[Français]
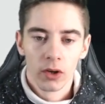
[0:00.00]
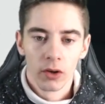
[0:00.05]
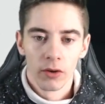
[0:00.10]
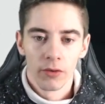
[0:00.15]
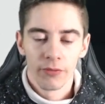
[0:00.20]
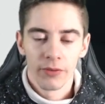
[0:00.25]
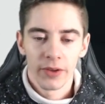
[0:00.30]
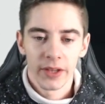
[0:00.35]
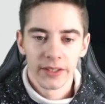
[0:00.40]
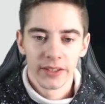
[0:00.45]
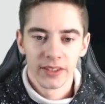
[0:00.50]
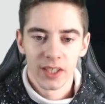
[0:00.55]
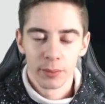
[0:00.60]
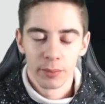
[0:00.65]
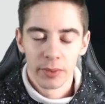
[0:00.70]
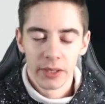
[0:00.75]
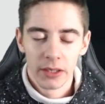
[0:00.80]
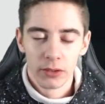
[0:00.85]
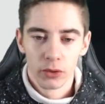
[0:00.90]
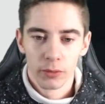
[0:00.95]
faire des
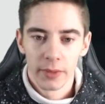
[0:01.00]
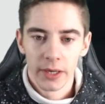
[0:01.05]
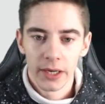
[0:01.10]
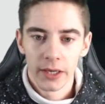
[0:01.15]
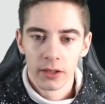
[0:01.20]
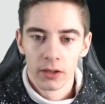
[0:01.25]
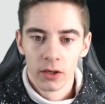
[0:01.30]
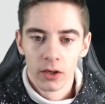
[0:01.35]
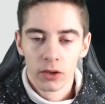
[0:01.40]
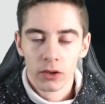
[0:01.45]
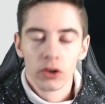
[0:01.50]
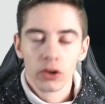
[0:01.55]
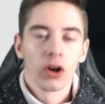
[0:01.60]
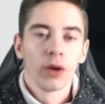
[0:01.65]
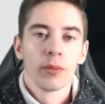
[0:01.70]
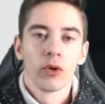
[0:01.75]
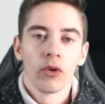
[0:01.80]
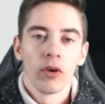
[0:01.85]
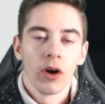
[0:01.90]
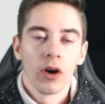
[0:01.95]
appels de balles, comme